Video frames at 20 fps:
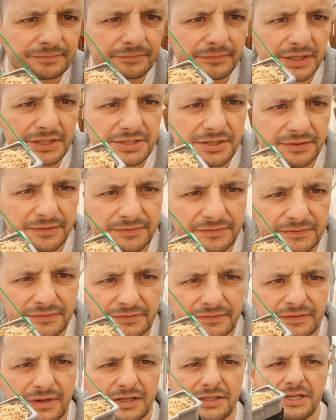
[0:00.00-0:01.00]
¿Veis?
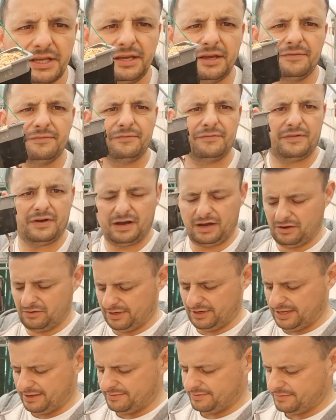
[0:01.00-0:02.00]
Así que
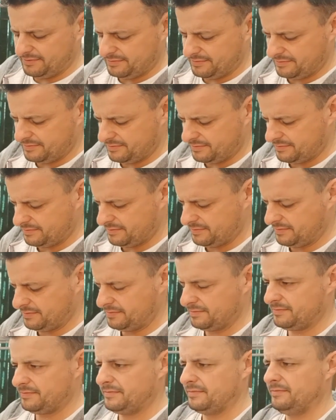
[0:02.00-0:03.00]
ahora
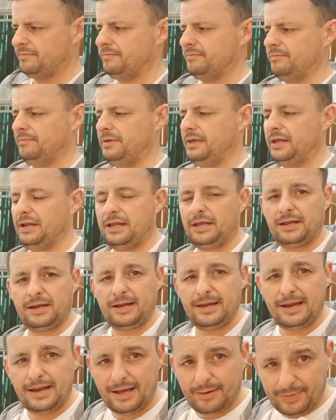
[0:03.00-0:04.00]
viene
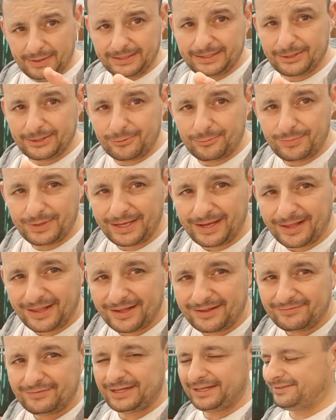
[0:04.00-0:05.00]
la parte
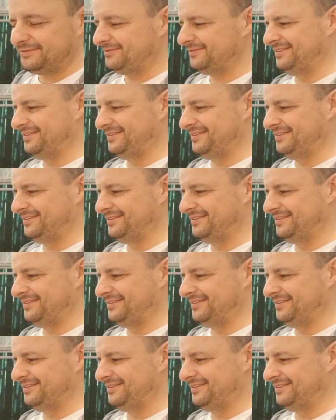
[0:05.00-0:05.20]
complicada, ¿vale?